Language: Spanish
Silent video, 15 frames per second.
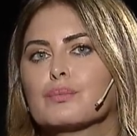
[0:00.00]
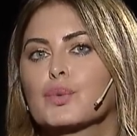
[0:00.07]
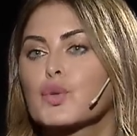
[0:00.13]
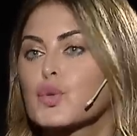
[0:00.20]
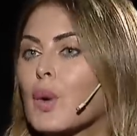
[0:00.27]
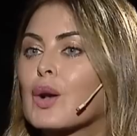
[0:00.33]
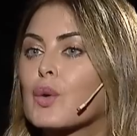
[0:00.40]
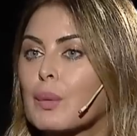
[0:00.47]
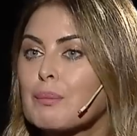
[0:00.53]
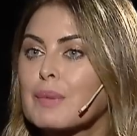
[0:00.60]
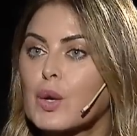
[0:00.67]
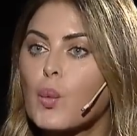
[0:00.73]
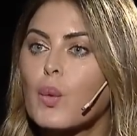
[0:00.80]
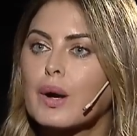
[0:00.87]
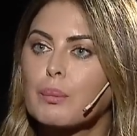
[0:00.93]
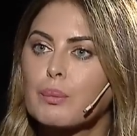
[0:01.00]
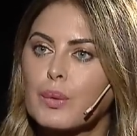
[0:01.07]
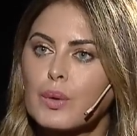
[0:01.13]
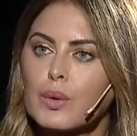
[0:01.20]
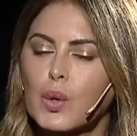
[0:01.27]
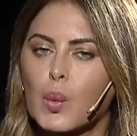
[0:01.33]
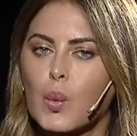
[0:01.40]
puso algo en mi
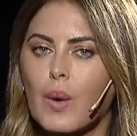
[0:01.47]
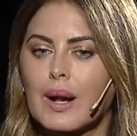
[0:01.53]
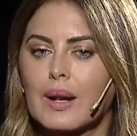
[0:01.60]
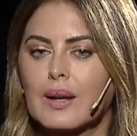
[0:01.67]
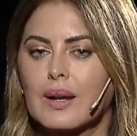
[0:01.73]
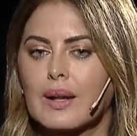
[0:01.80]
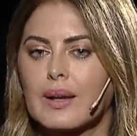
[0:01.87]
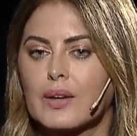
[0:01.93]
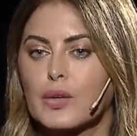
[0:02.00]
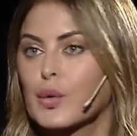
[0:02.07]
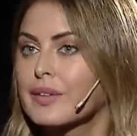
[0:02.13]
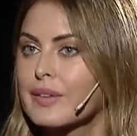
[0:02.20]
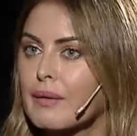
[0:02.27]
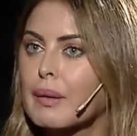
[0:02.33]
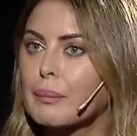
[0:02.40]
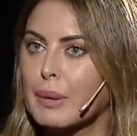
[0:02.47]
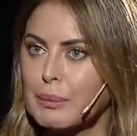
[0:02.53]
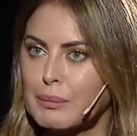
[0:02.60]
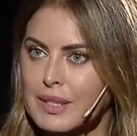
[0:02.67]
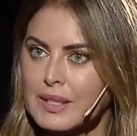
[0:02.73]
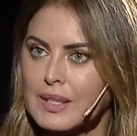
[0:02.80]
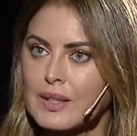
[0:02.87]
cuerpo, lo cual no estaba
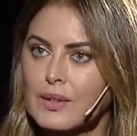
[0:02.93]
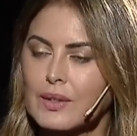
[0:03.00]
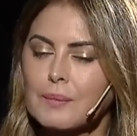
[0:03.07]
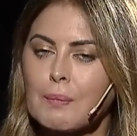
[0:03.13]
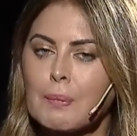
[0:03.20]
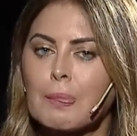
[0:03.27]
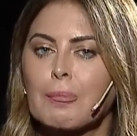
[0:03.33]
permitido.